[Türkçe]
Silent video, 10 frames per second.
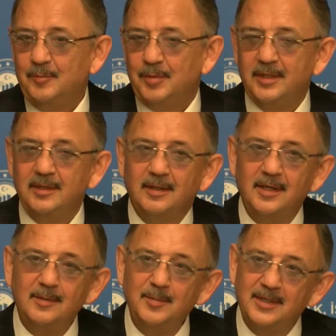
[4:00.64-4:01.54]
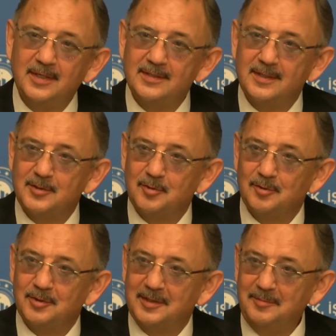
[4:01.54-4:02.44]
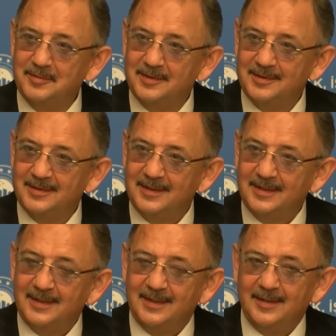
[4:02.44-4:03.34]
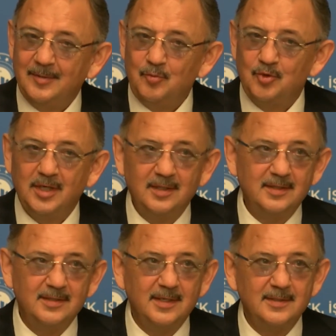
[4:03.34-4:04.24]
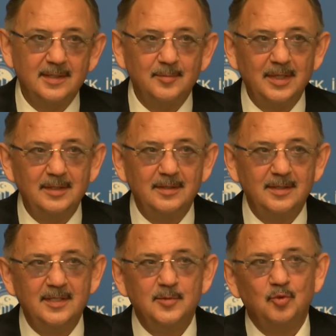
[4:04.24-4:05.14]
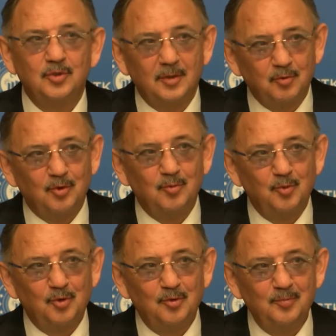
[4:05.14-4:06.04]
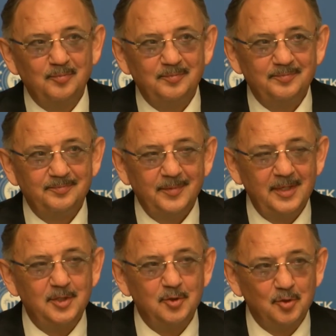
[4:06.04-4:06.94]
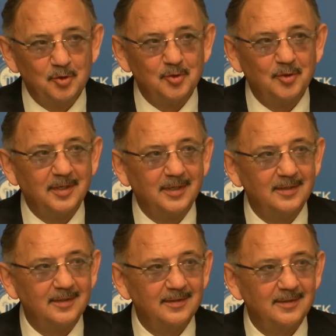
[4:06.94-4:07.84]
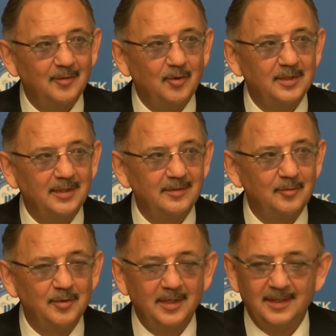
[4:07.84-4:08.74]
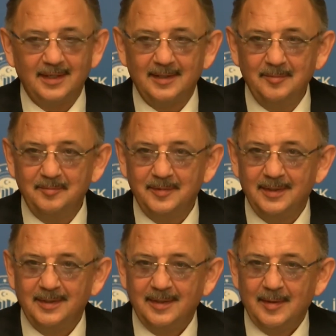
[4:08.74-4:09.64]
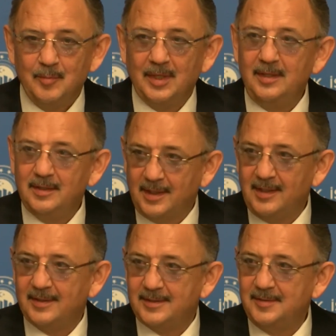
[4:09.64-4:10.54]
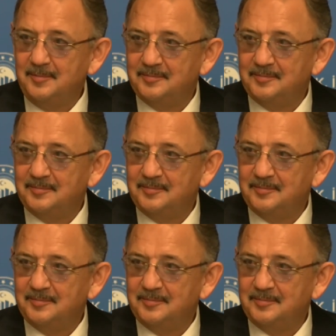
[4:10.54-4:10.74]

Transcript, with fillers: Peki kayak merkezi nasıl olur dedim. Müsaade ederseniz dedi, ben dedi İnsbruck'ta doğdum büyüdüm. İşçi çocuğu olarak orada dünyaya geldim. Milli kayakçıyım.